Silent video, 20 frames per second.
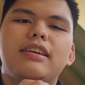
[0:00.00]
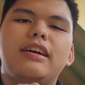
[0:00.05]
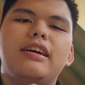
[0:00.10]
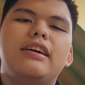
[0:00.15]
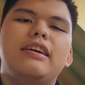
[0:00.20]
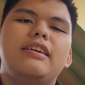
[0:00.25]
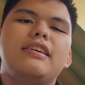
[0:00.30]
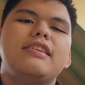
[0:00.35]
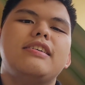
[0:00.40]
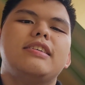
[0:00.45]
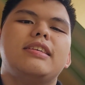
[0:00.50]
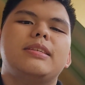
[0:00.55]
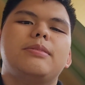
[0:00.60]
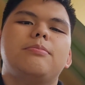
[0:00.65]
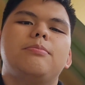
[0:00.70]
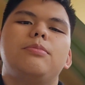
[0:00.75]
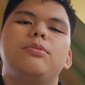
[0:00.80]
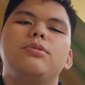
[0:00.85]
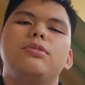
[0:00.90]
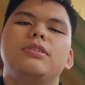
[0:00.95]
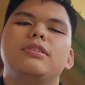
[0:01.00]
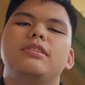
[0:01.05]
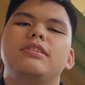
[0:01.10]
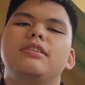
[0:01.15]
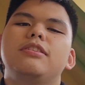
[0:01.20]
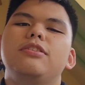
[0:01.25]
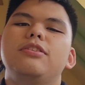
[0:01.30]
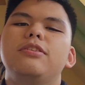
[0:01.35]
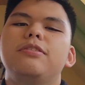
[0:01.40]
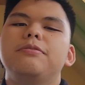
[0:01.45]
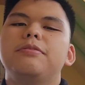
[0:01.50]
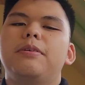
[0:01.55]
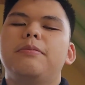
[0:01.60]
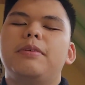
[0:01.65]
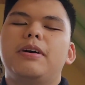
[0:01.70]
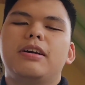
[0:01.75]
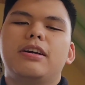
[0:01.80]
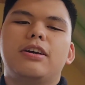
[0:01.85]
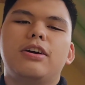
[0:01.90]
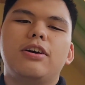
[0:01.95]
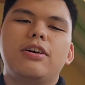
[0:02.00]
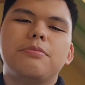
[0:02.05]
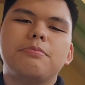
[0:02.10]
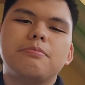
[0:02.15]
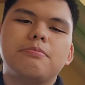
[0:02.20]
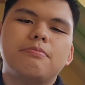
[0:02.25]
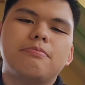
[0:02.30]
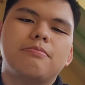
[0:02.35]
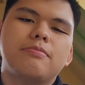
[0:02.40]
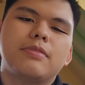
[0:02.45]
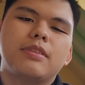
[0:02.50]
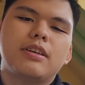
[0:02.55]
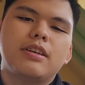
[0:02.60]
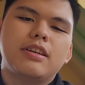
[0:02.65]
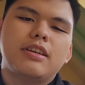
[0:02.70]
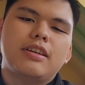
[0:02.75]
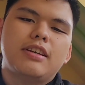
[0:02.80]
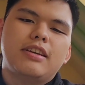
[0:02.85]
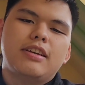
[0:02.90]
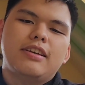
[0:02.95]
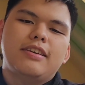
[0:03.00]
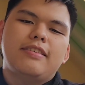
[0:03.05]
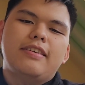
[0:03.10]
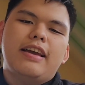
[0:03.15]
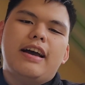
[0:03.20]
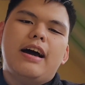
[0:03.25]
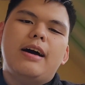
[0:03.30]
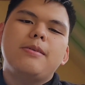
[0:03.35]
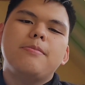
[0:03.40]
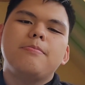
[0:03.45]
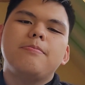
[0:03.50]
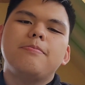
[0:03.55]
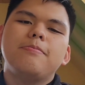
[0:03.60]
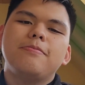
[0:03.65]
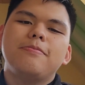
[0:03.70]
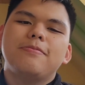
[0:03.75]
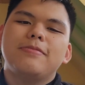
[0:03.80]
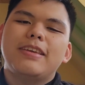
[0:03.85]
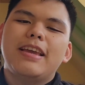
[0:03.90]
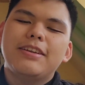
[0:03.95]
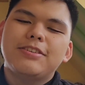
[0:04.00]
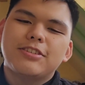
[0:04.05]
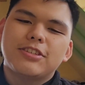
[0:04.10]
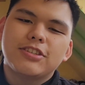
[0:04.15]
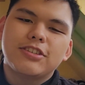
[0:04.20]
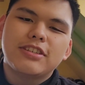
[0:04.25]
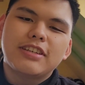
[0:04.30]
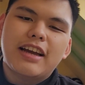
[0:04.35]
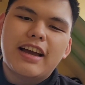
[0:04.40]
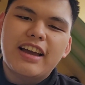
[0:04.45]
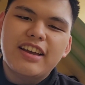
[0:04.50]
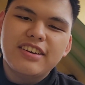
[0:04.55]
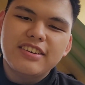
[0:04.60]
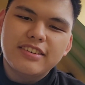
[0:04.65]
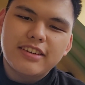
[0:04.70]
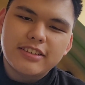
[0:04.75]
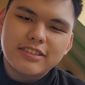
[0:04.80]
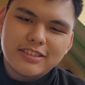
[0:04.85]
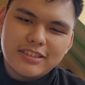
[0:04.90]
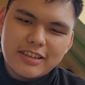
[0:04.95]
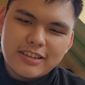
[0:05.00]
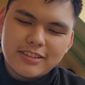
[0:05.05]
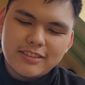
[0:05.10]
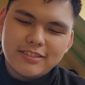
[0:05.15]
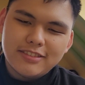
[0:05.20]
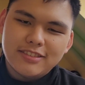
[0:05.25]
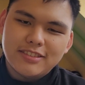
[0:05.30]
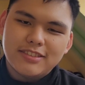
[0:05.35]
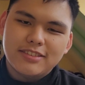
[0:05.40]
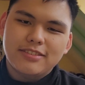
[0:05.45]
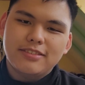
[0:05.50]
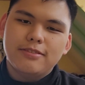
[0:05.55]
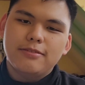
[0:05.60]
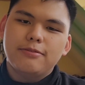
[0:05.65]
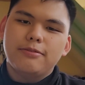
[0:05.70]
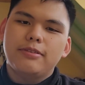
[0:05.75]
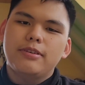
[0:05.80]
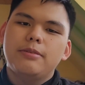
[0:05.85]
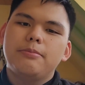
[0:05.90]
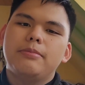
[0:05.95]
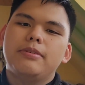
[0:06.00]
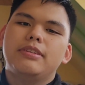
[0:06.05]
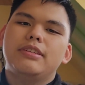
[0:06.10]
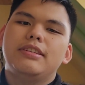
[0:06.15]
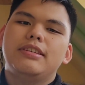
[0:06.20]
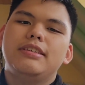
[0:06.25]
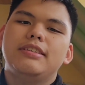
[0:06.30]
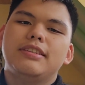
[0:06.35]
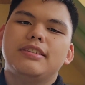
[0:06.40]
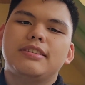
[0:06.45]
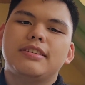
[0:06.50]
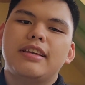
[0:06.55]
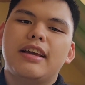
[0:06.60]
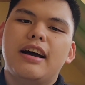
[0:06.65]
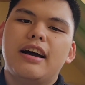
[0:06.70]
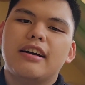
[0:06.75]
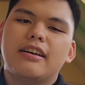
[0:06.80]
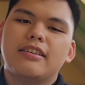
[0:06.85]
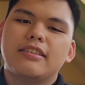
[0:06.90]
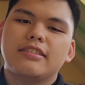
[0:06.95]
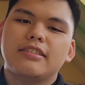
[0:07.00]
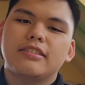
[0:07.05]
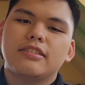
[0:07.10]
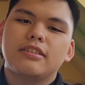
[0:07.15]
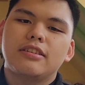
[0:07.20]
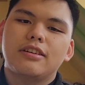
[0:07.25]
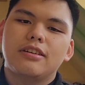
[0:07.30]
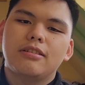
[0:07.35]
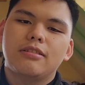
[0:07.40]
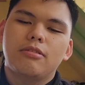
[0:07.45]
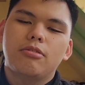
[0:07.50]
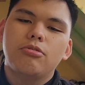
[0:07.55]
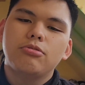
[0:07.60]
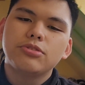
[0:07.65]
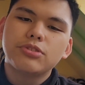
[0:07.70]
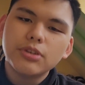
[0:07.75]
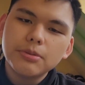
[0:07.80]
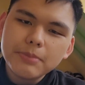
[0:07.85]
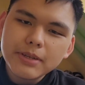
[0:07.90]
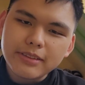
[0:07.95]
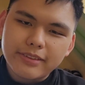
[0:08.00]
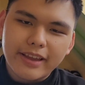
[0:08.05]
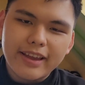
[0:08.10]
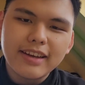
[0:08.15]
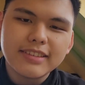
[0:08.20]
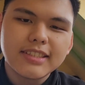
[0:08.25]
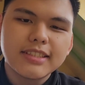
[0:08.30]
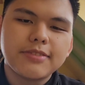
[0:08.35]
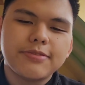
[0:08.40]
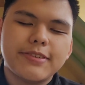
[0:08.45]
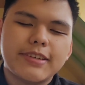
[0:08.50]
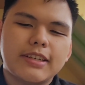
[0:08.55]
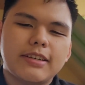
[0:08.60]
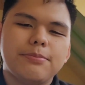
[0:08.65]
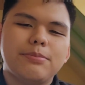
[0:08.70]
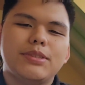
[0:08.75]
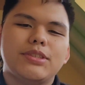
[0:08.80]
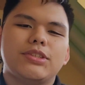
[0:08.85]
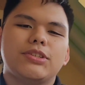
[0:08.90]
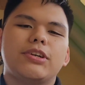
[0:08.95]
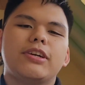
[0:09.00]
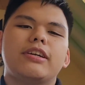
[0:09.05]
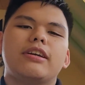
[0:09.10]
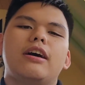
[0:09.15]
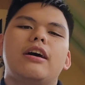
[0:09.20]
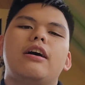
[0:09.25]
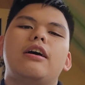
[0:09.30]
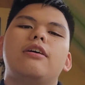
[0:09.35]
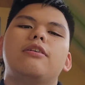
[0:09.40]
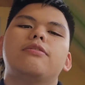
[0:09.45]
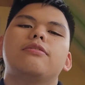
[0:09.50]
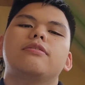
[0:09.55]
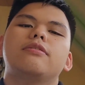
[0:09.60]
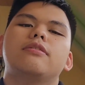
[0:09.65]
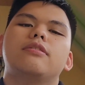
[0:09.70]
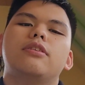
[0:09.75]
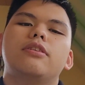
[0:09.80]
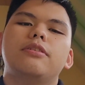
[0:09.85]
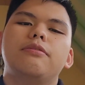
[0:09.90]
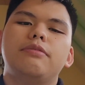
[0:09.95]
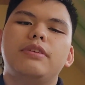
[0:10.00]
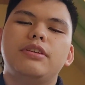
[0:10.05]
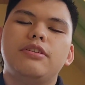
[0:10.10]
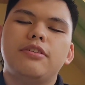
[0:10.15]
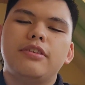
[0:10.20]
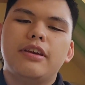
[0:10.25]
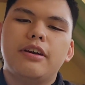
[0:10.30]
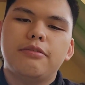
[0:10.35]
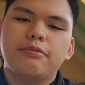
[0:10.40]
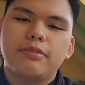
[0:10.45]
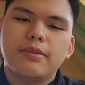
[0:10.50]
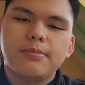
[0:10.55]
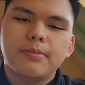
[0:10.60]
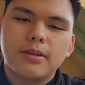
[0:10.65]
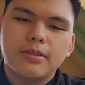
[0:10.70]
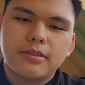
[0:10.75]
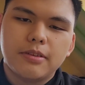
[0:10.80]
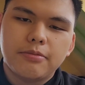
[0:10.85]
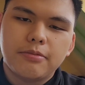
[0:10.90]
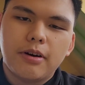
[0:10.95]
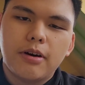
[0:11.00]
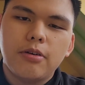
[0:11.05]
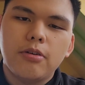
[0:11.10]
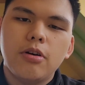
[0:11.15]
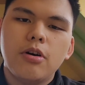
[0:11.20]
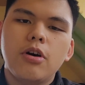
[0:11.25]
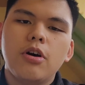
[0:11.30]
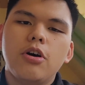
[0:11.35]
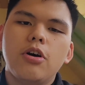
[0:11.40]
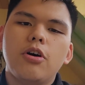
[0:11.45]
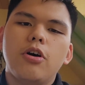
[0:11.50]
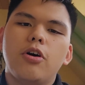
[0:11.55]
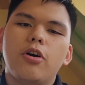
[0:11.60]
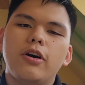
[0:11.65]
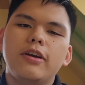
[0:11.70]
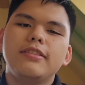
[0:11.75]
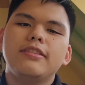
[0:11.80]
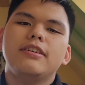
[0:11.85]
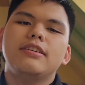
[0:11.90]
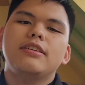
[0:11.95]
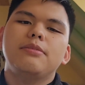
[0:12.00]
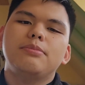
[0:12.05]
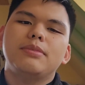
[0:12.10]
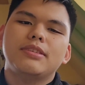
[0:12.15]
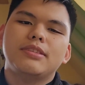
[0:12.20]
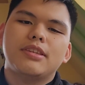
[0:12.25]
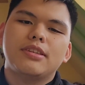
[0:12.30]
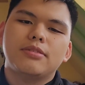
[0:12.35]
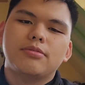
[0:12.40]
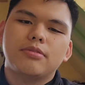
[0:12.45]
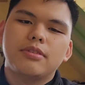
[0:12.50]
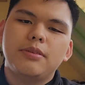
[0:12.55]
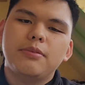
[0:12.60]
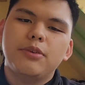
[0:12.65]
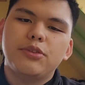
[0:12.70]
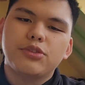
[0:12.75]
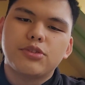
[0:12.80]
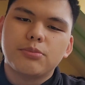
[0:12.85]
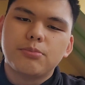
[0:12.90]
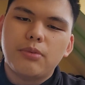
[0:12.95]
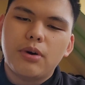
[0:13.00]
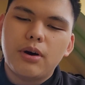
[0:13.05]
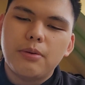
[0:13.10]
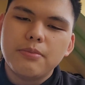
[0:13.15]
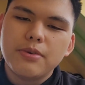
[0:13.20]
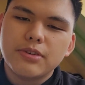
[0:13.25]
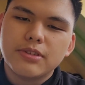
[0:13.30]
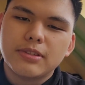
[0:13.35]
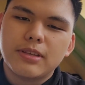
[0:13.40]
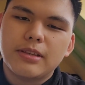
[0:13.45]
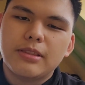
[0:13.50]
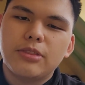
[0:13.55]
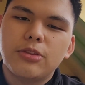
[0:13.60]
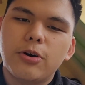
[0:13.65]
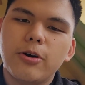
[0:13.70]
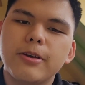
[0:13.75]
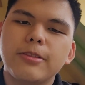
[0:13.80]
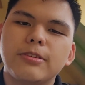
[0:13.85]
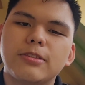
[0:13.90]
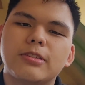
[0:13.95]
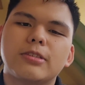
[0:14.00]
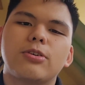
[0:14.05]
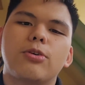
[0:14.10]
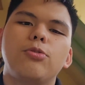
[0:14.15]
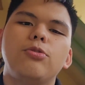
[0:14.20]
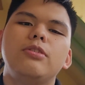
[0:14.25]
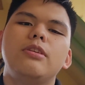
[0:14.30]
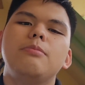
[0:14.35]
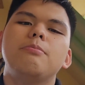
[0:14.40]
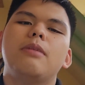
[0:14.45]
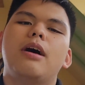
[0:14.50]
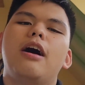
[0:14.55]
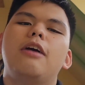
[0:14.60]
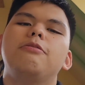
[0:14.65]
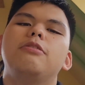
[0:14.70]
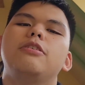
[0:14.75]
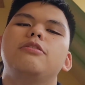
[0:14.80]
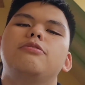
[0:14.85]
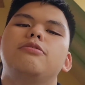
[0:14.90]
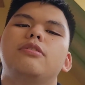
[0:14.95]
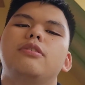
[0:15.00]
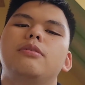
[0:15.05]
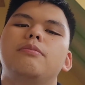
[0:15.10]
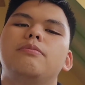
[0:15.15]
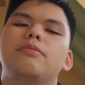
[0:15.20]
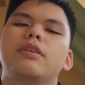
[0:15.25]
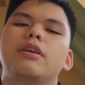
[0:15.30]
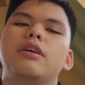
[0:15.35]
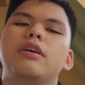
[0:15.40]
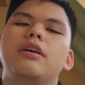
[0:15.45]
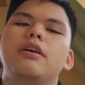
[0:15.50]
Ja, es musste irgendwann mal kommen. Wir haben jetzt schon einen der schlichtensten Filme dieses Jahres. Und somit herzlich willkommen zurück auf einem neuen Video hier auf Filmnet TV. Heute gibt es das Review zu Morbius, den neuen Sony Marvel Film.